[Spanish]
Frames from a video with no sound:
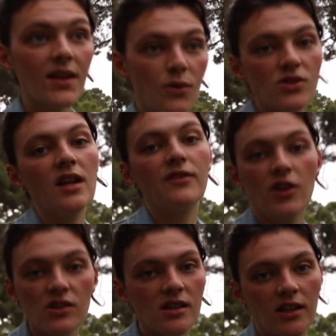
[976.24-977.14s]
unos
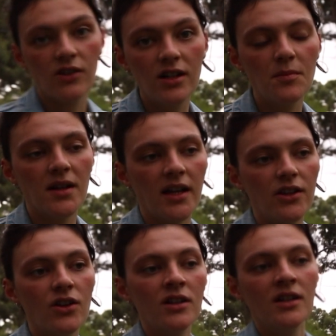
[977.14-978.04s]
alficos que tengo en el
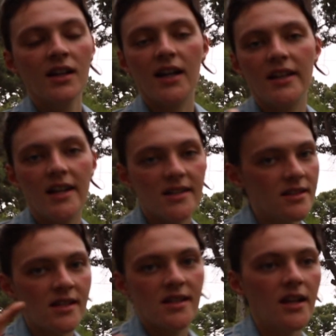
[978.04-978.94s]
invernadero que ya les
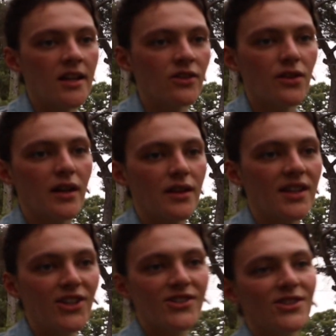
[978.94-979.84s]
están saliendo
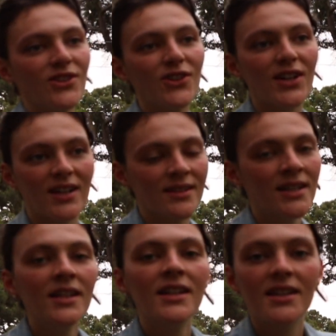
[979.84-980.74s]
zarcillos y todo que
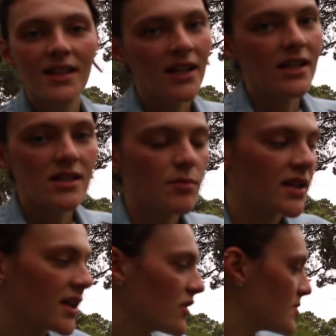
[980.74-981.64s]
tienen que ser
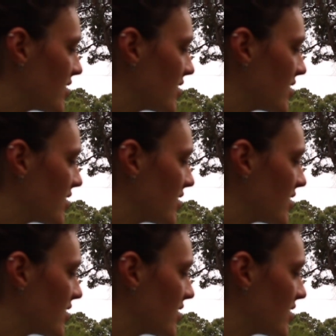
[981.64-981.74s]
plantados, pero